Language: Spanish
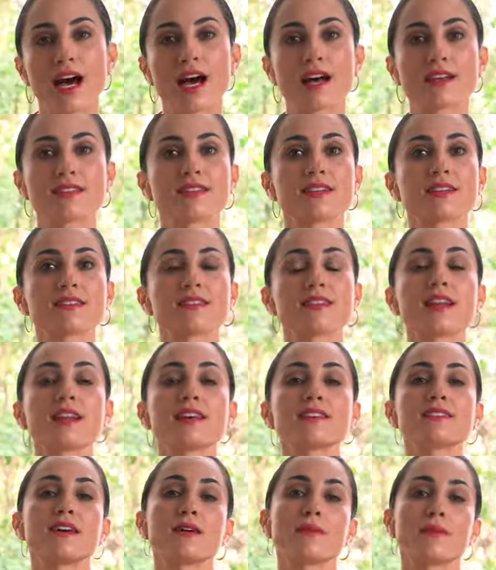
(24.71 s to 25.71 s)

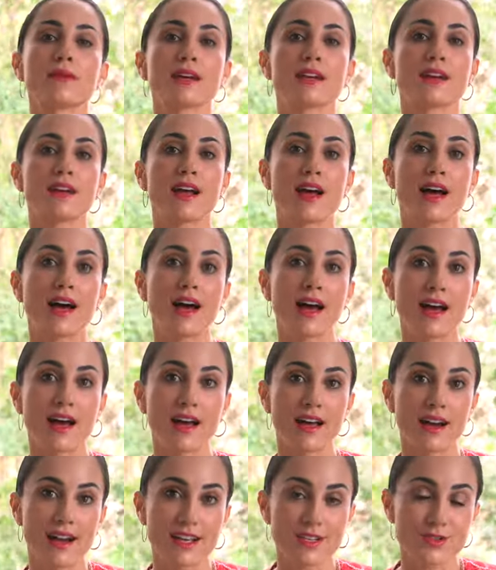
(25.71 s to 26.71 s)
hacérsela saber
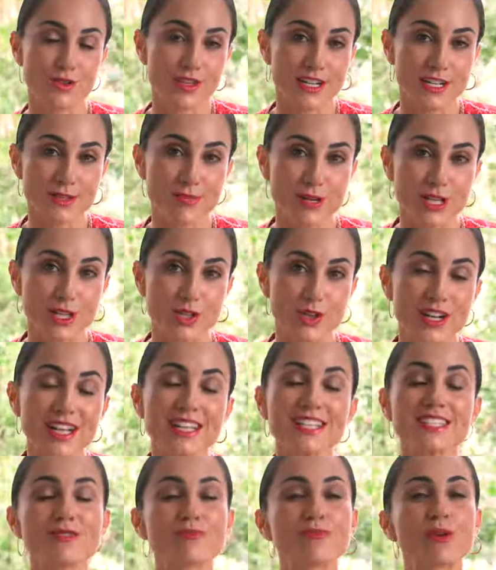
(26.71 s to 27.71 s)
a las otras
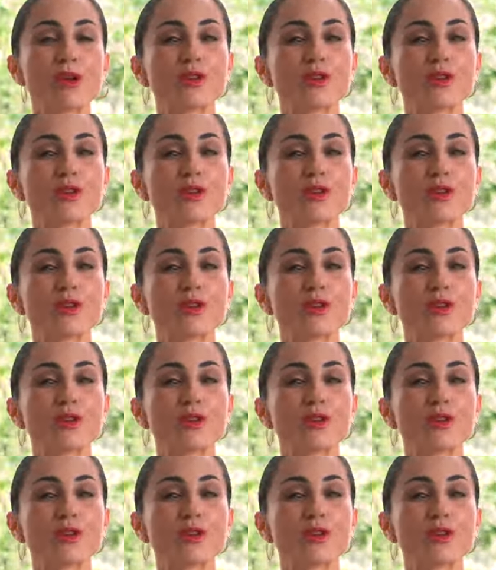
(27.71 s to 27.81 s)
personas,